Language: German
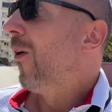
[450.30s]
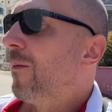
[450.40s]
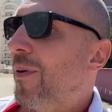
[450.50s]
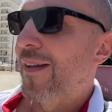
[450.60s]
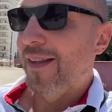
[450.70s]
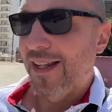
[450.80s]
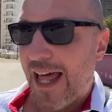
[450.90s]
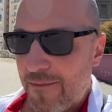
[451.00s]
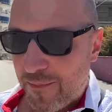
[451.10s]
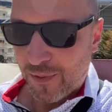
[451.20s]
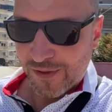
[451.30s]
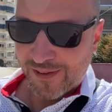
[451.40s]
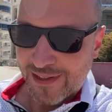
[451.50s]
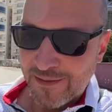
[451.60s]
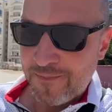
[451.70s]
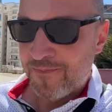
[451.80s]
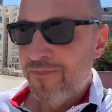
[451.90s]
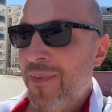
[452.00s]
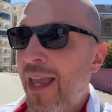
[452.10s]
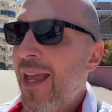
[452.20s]
paar Sachen anbrutzeln.
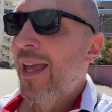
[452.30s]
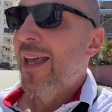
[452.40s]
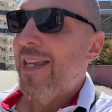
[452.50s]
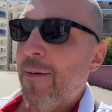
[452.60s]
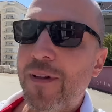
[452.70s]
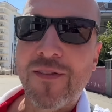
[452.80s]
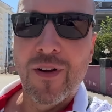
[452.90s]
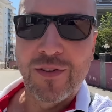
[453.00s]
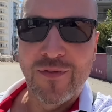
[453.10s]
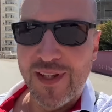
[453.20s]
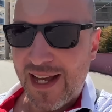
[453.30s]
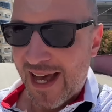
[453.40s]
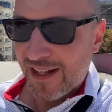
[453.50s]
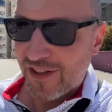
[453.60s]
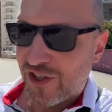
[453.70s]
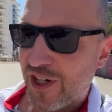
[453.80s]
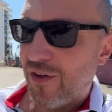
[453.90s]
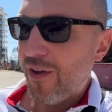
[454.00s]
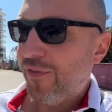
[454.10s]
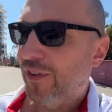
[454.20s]
Ich habe jetzt noch so vegane
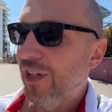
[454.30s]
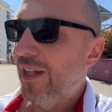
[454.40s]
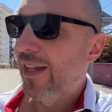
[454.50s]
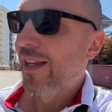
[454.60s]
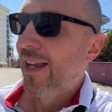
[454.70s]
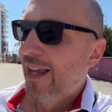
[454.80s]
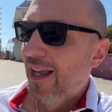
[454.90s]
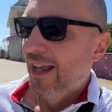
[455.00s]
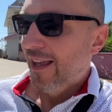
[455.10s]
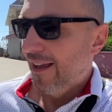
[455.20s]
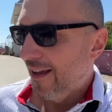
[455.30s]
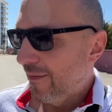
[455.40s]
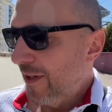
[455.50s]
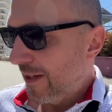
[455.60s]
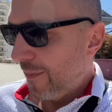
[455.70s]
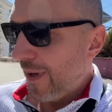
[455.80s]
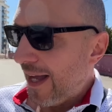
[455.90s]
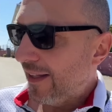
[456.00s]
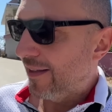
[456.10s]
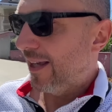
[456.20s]
Chiköfte äh,
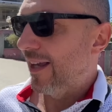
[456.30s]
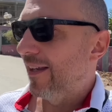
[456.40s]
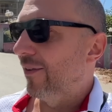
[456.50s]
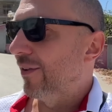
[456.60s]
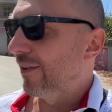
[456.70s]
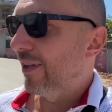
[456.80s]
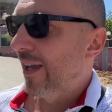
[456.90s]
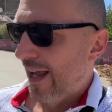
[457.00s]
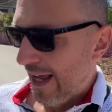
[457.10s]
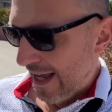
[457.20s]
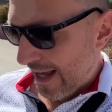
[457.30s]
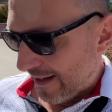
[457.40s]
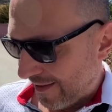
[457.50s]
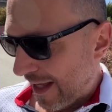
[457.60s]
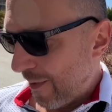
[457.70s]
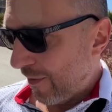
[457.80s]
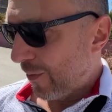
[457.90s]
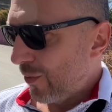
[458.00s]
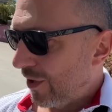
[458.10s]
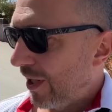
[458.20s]
mitgebracht und das kann man so
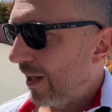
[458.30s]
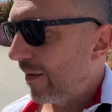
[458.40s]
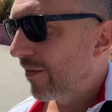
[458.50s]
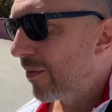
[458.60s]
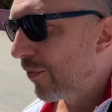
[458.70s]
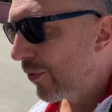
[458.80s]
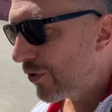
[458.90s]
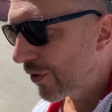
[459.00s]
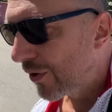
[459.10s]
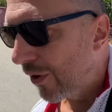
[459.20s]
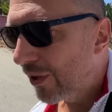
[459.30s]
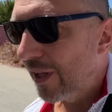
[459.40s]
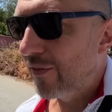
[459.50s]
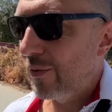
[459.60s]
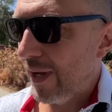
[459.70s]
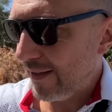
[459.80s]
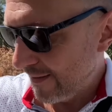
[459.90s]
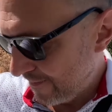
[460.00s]
gut äh, zum Frühstück noch dazu essen.